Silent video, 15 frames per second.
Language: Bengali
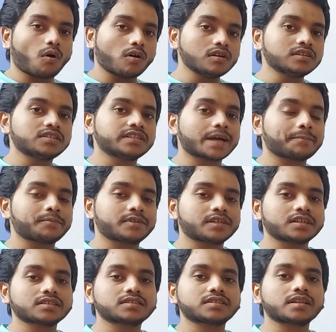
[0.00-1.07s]
অল
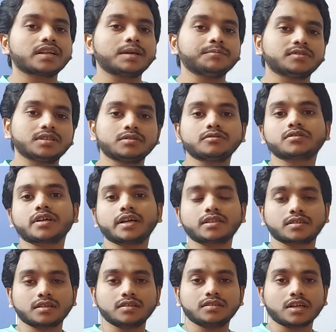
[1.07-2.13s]
চ্যাপ্টার্সের এমসিকিউ
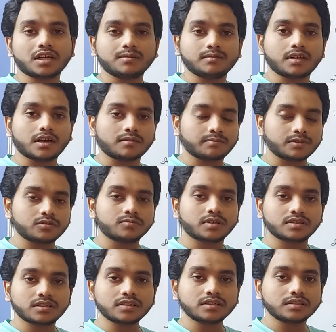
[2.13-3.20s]
সাজেশন চাই লাগবে
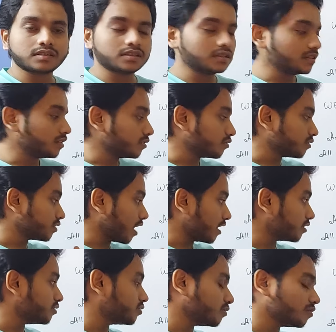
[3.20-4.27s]
তোমাদের তো
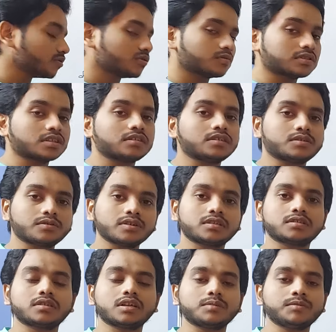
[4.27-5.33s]
তার জন্য তোমাদের
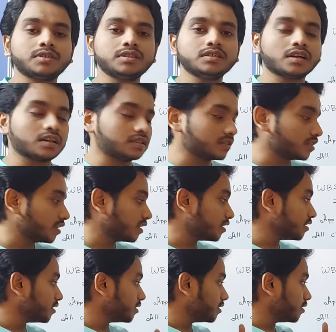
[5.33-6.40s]
রিকোয়েস্টে আমি আজকে
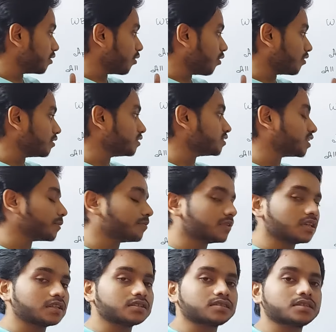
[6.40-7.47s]
অল
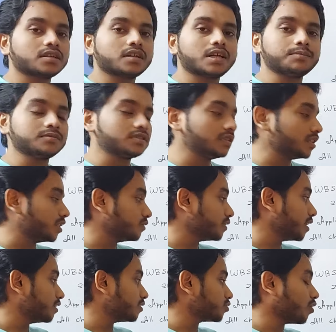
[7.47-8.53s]
চ্যাপ্টার্সের এমসিকিউ
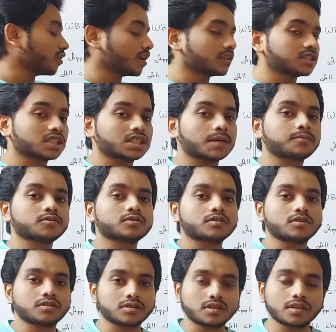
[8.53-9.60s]
অ্যান্ড শর্ট অ্যান্সার টাইপস
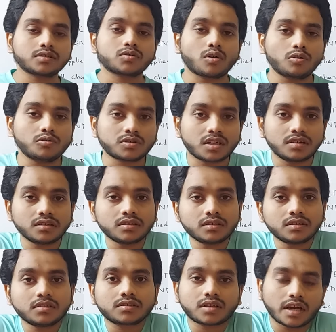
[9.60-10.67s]
কোয়েশনের সলিউশন
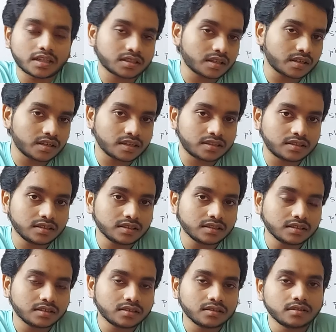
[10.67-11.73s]
সাজেশান এনেছি
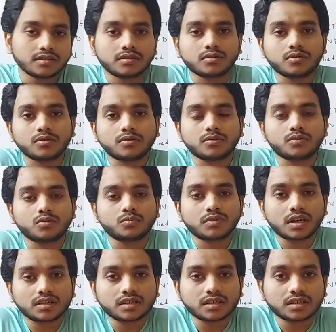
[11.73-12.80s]
তো
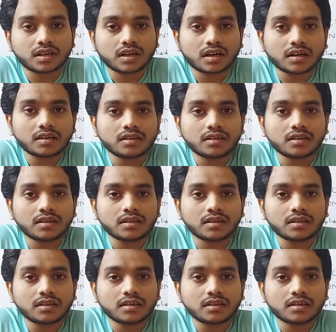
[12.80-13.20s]
তোমরা সেটা